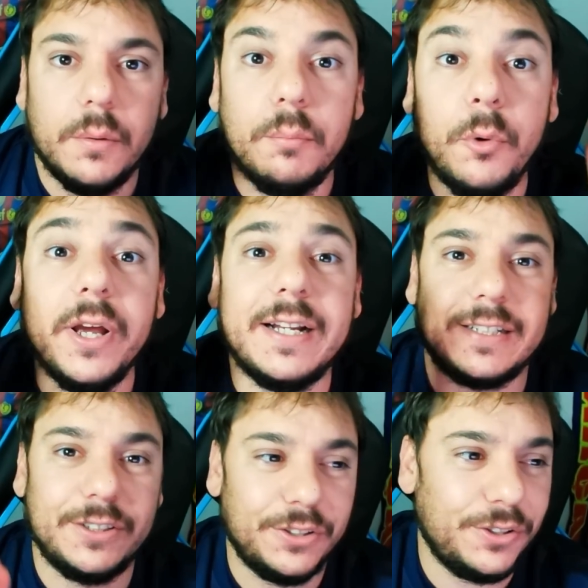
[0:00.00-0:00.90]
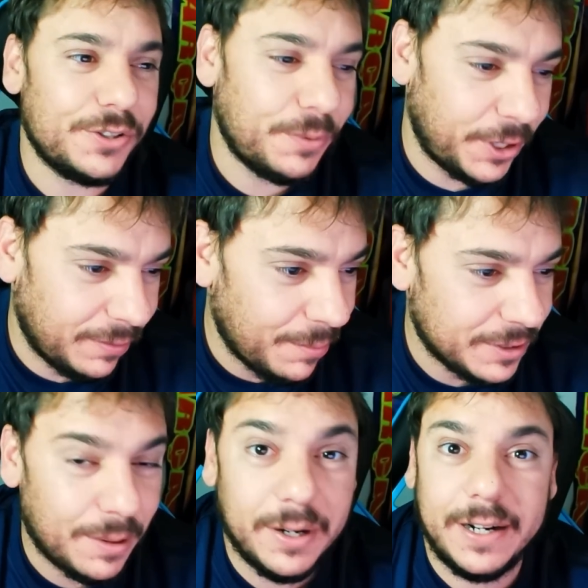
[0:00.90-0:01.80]
Buenas a todos. Bueno,
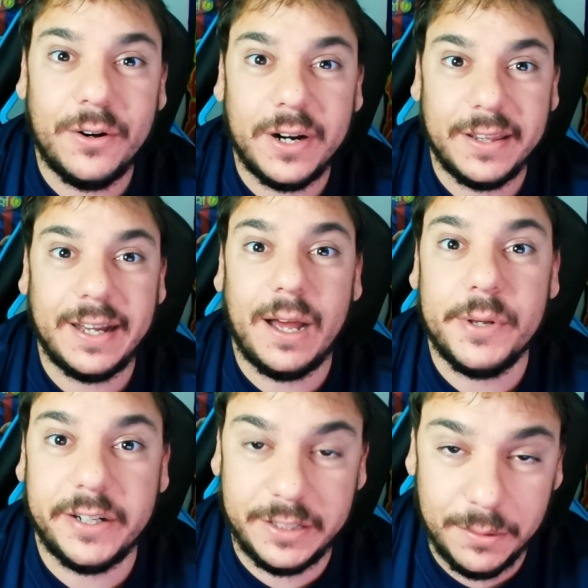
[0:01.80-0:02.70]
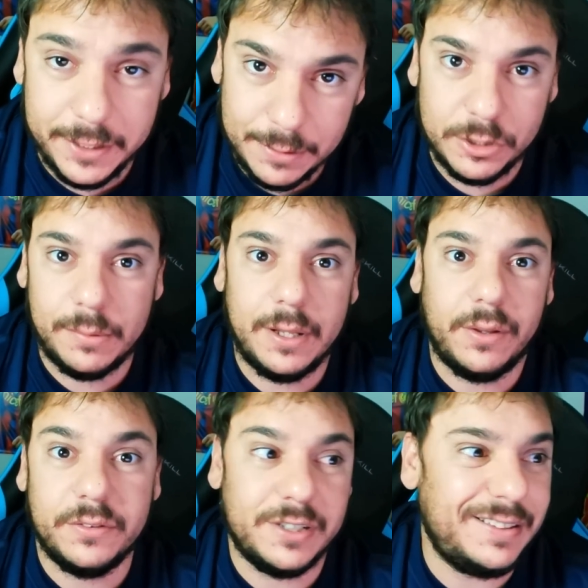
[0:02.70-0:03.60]
vamos a hablar ahora de Javier Tebas. Hemos hablado
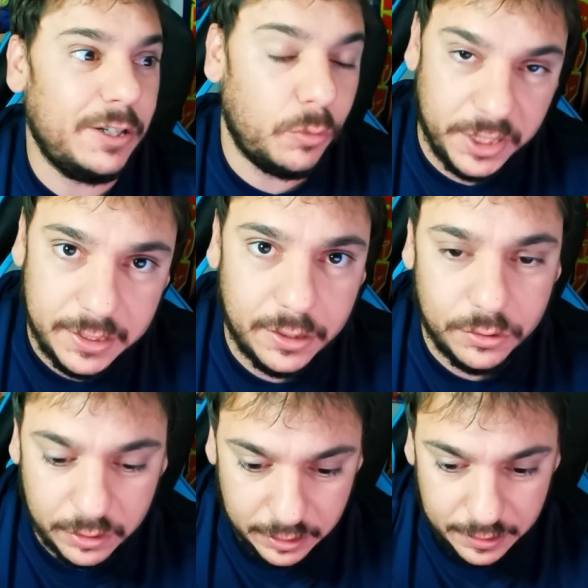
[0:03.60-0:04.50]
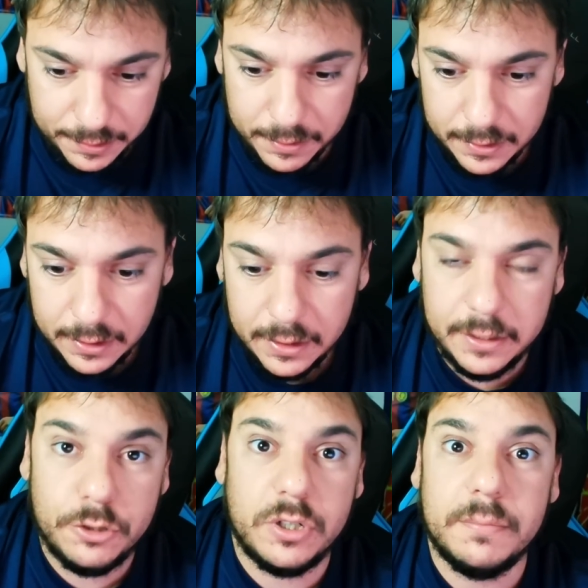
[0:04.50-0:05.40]
antes de Novita, ¿no? De,
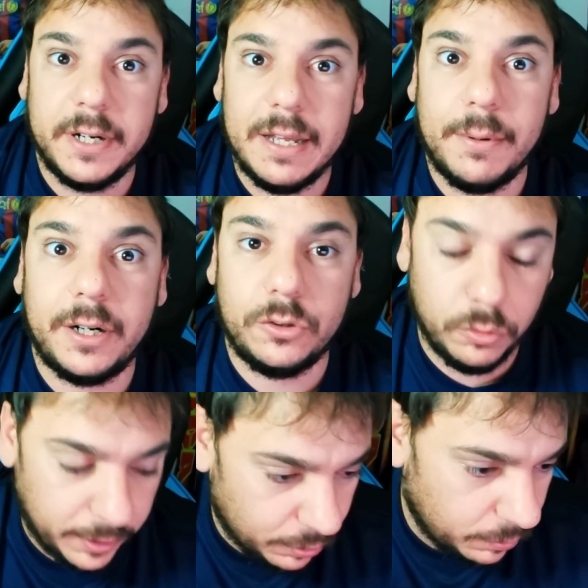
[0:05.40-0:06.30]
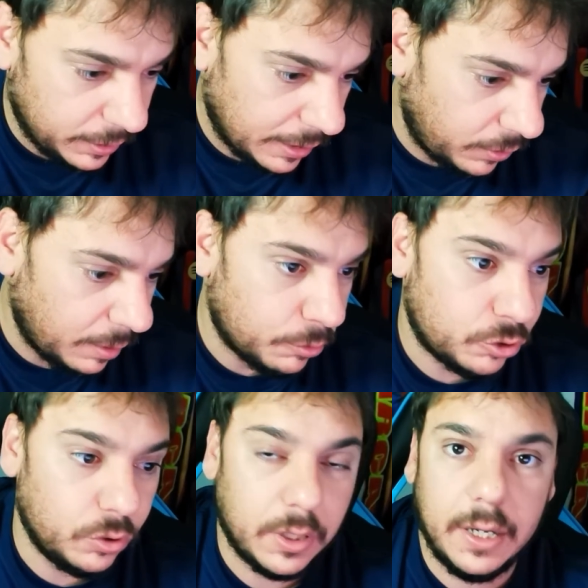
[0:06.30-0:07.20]
de Josep María Bartumeu. Y ahora pues
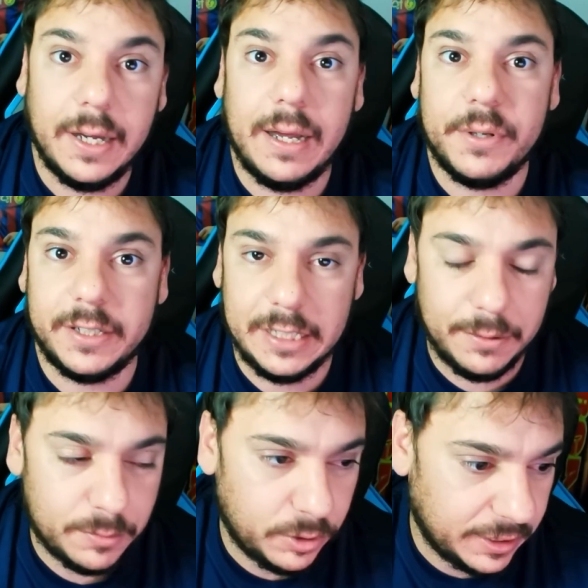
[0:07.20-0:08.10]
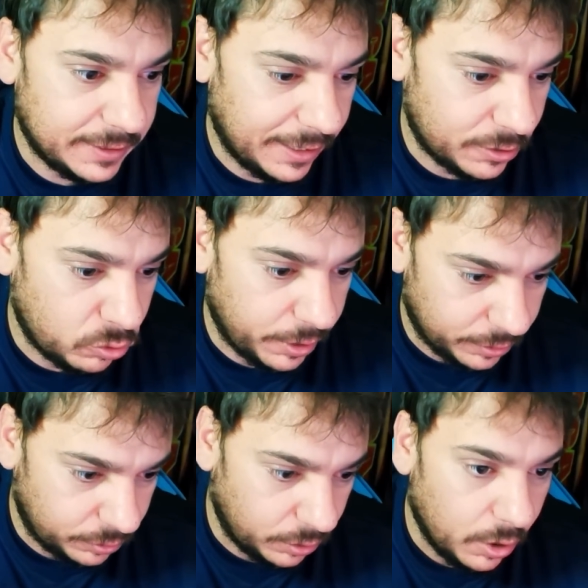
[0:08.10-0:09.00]
toca a Javier Tebas porque se ha
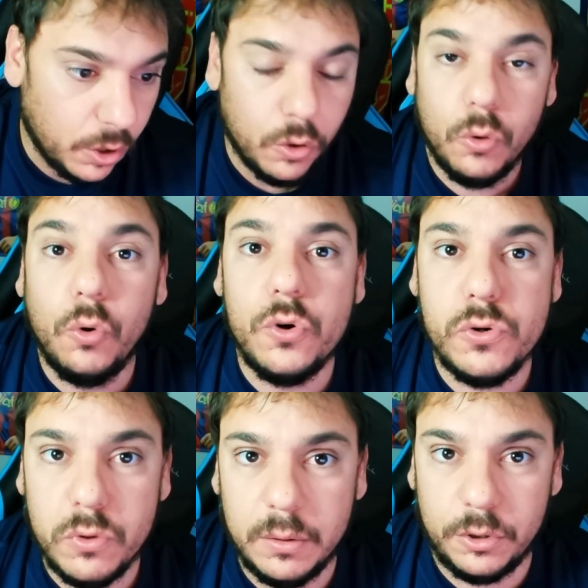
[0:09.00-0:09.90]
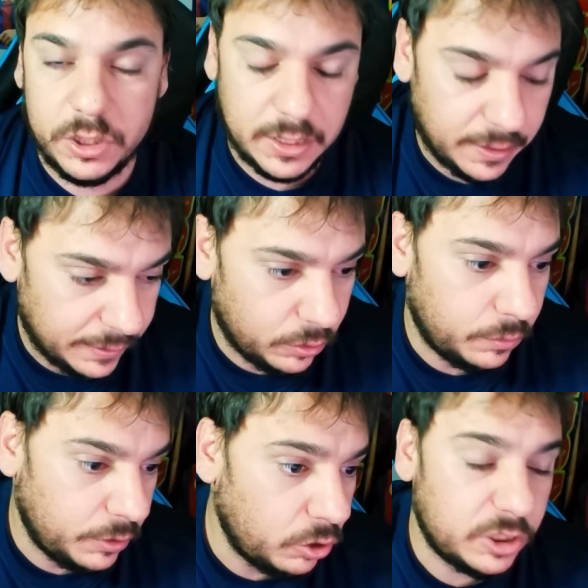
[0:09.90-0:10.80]
descubierto un nuevo
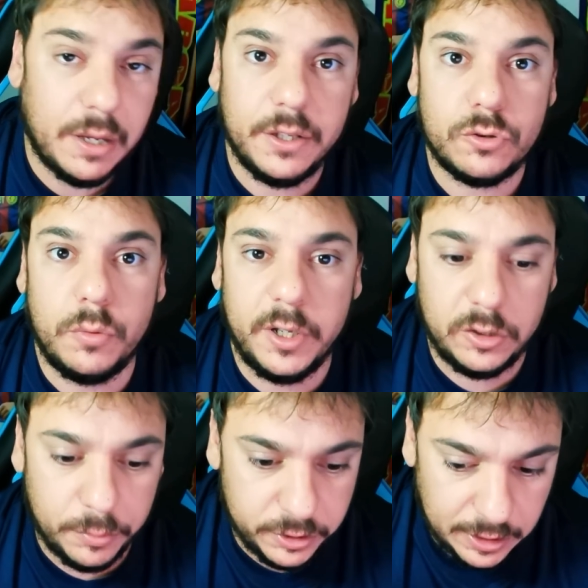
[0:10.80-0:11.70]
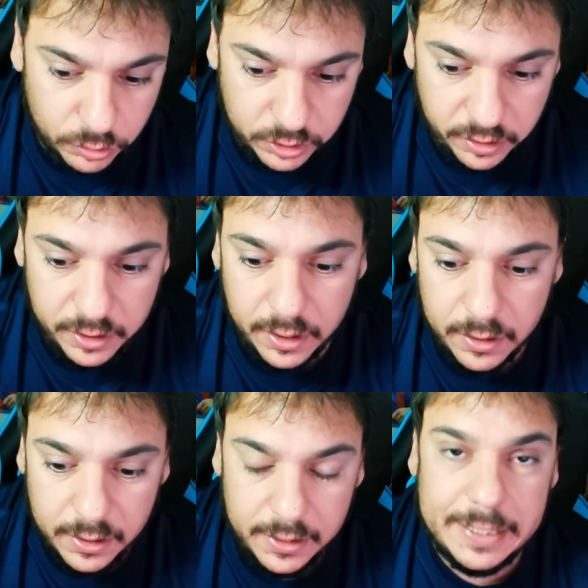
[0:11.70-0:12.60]
escándalo. Digo se ha descubierto, pero esta noticia
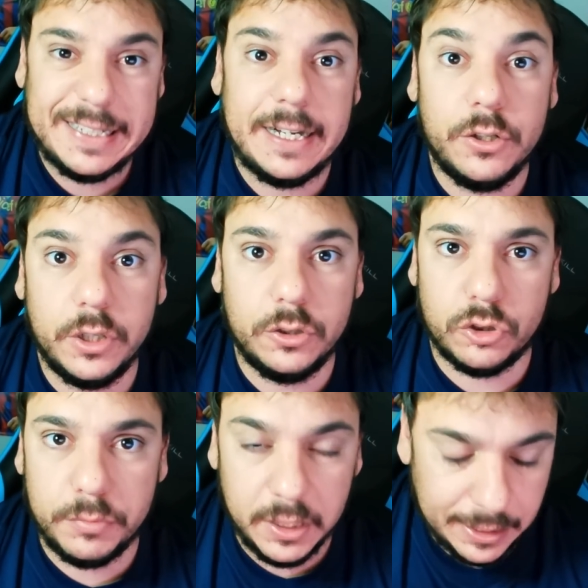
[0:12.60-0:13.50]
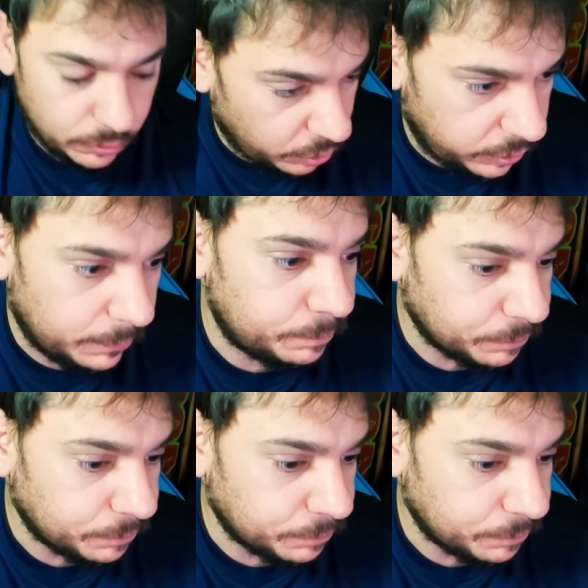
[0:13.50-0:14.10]
ya salió en 2014.